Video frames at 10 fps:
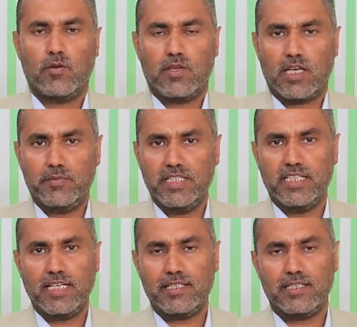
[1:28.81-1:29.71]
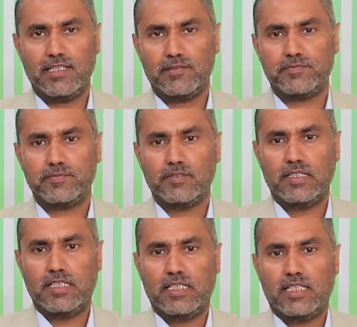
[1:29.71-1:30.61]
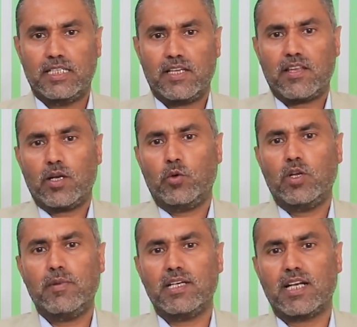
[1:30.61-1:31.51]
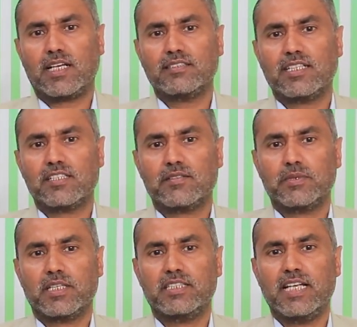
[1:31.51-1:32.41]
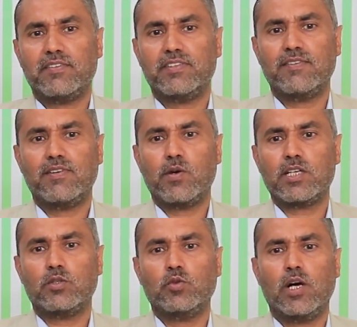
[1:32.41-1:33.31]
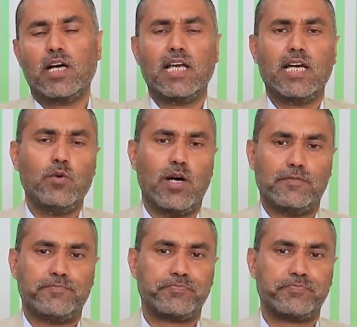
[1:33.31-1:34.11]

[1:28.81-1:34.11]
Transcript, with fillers: ومضامينها نظر العلماء إلى القصص باختلافها فوجدوها على أنواع